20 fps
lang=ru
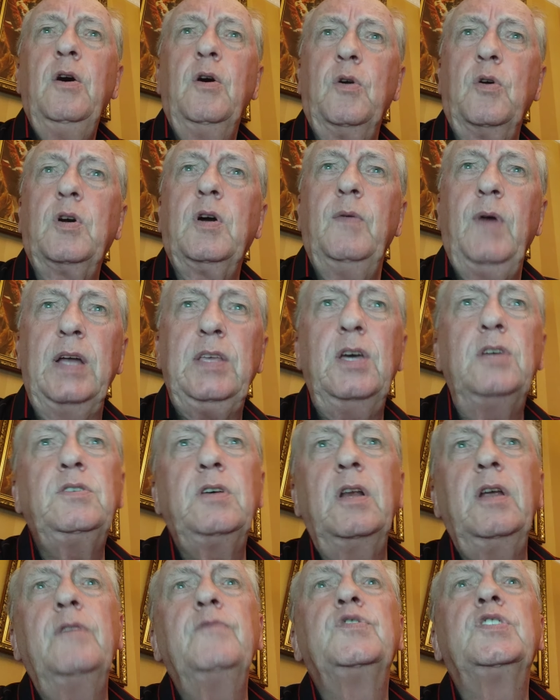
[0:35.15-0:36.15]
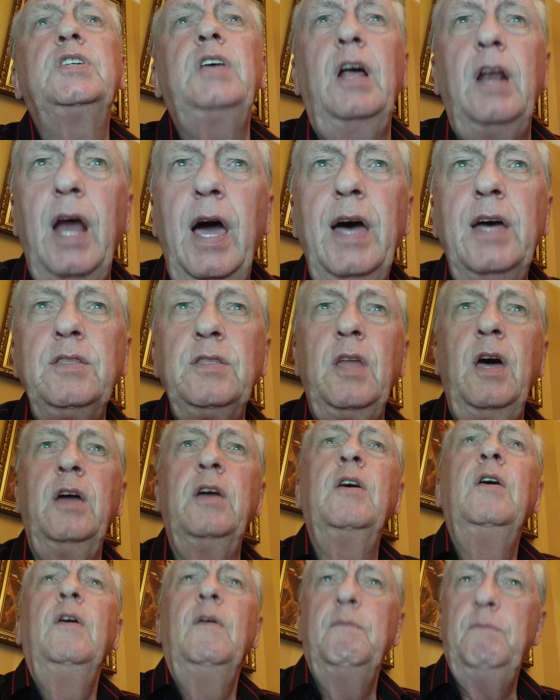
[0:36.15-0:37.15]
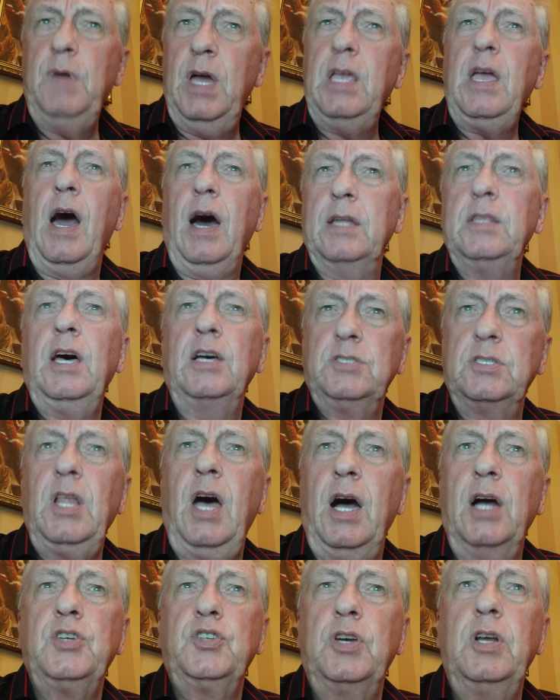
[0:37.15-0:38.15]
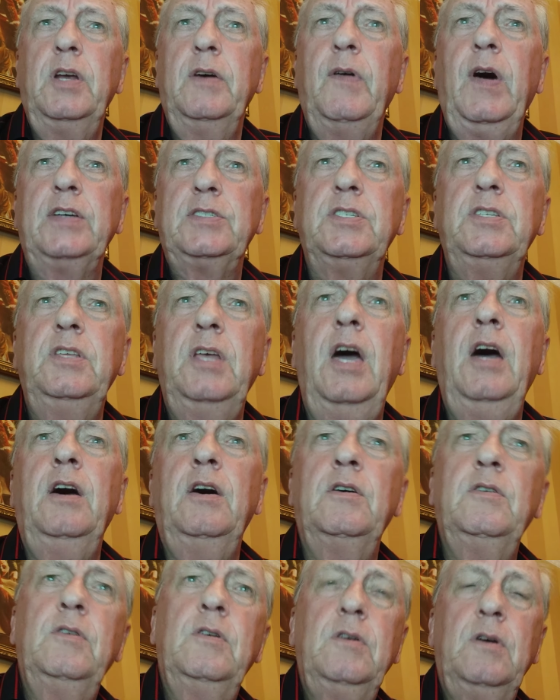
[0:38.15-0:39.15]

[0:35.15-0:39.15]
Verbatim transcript: руководителем вселенной меня назначили во сне.